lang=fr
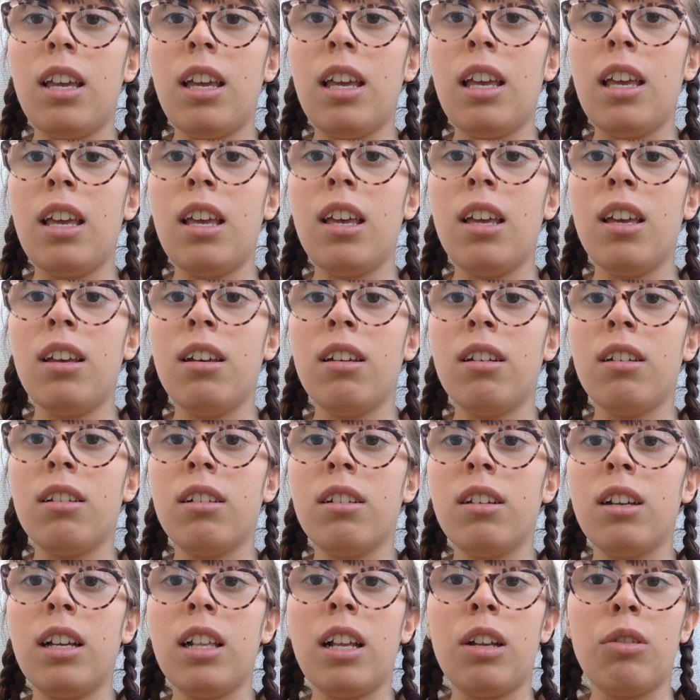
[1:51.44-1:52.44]
Et
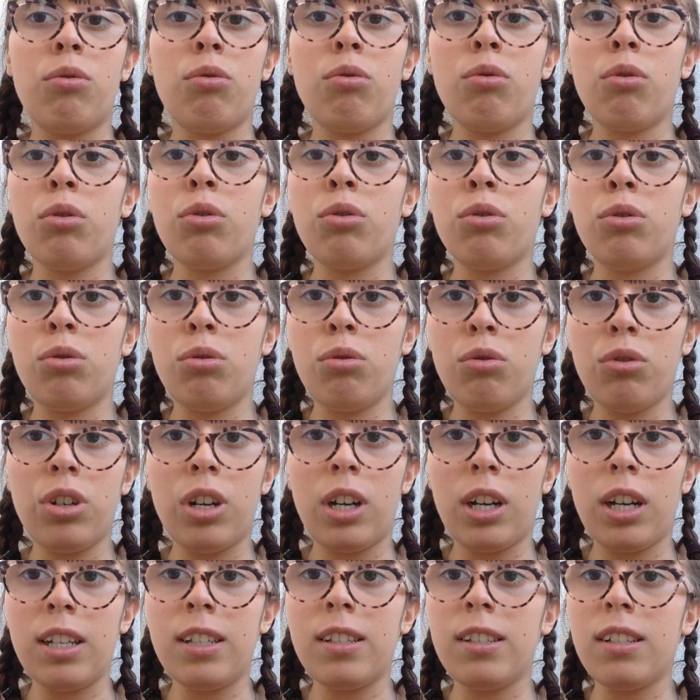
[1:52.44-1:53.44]
elle a toujours
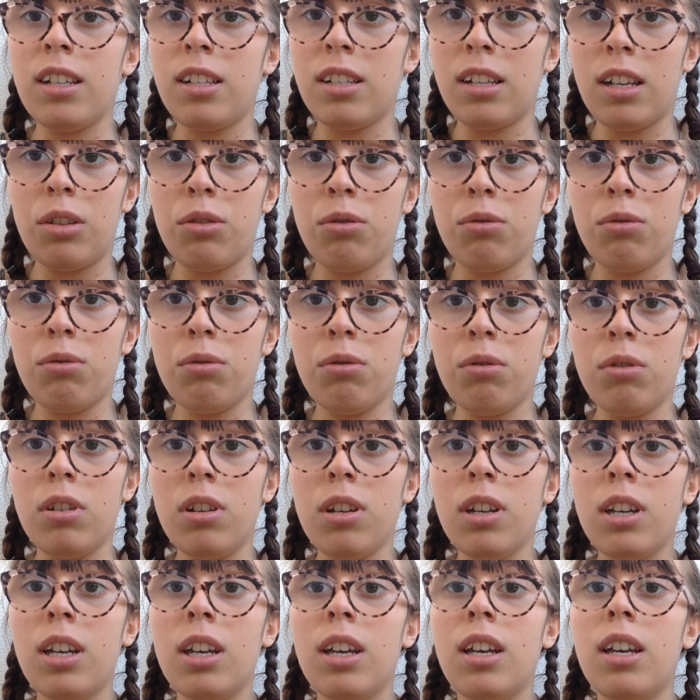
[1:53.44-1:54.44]
suggéré ses
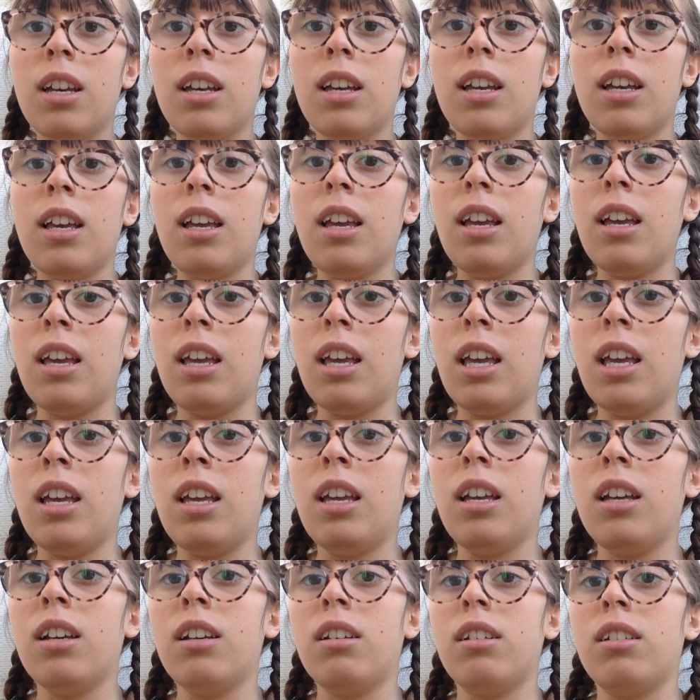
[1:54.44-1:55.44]
études
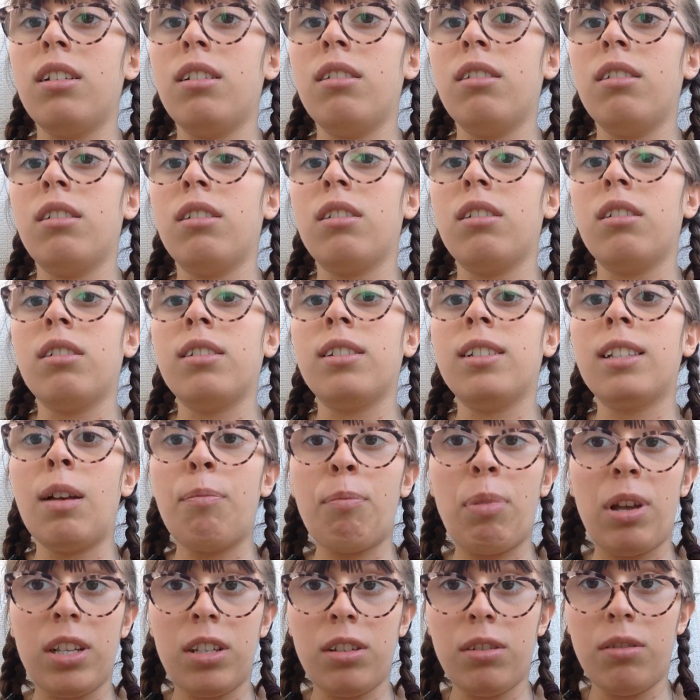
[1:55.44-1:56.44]
et euh,
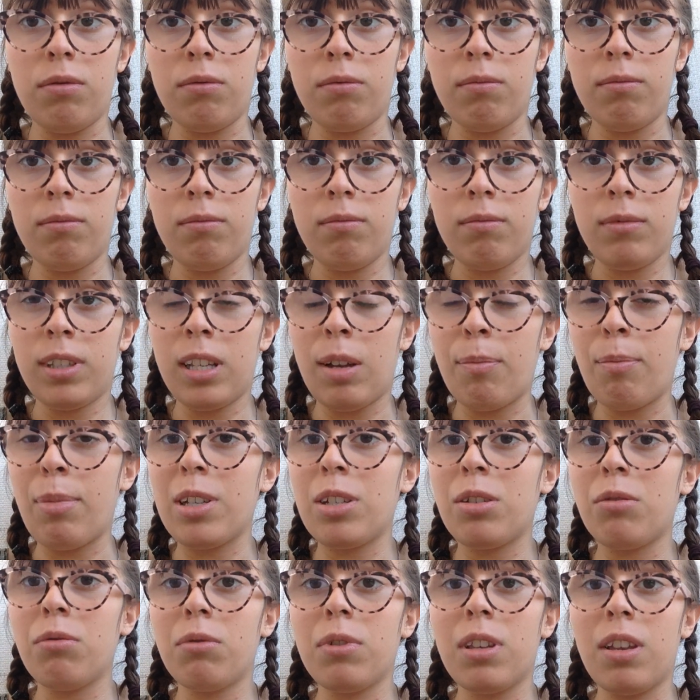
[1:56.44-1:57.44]
sa passion, sa
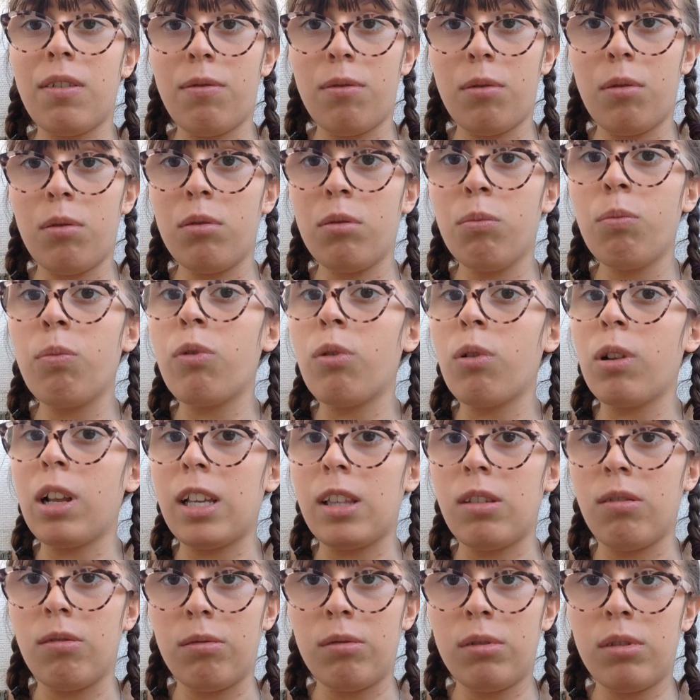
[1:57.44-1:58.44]
passion dévorante pour
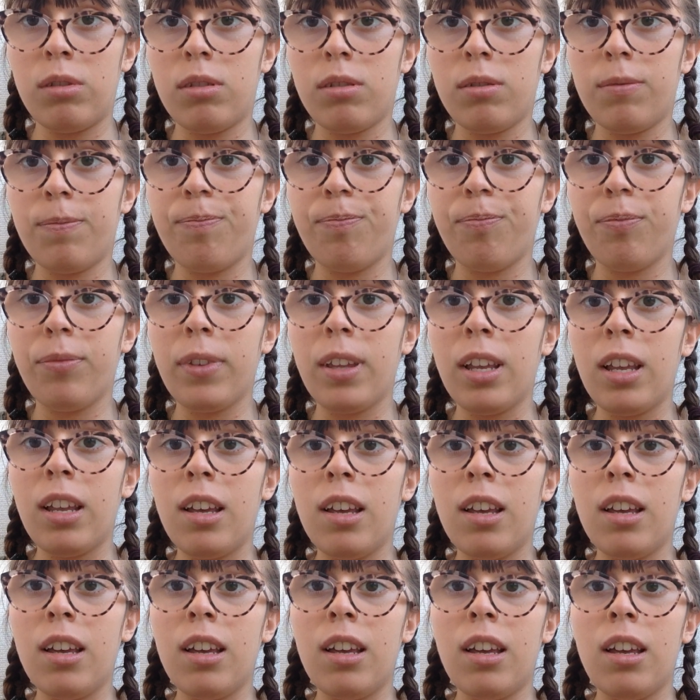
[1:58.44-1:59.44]
la danse.
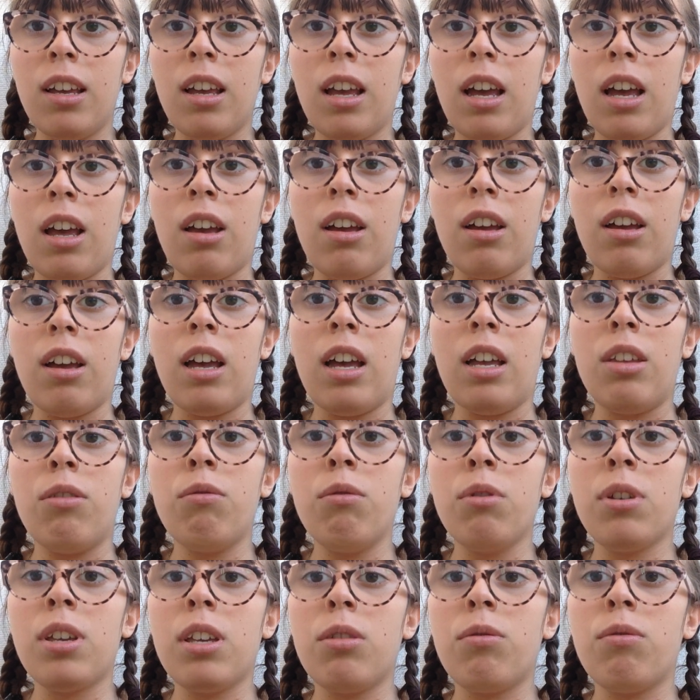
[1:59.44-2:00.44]
Euh,
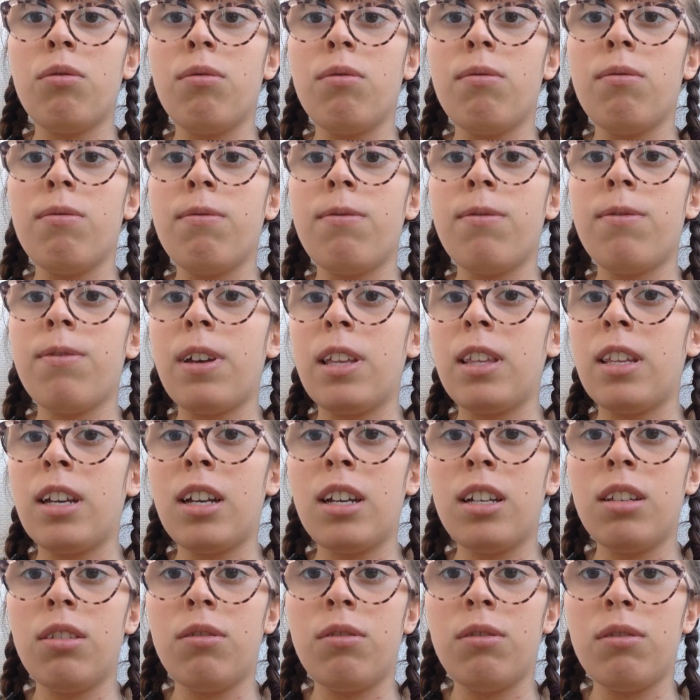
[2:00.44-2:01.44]
Anouk est une
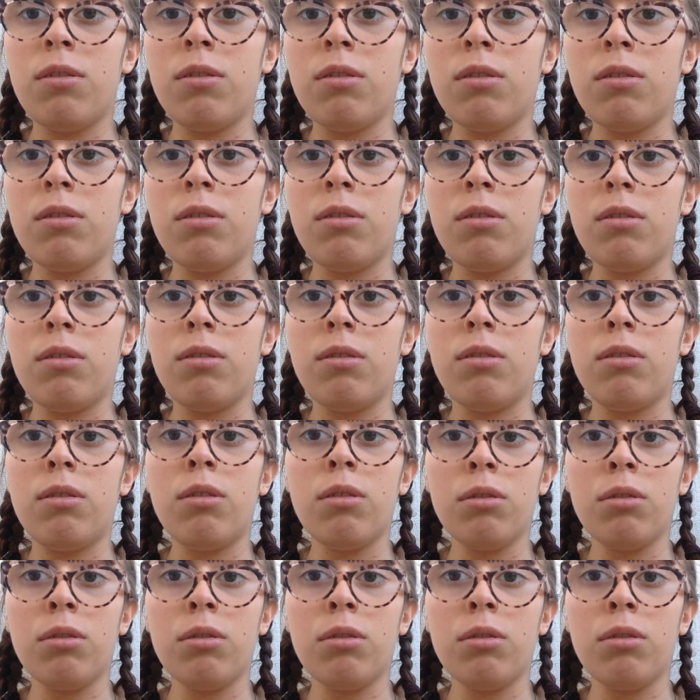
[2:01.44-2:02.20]
fana de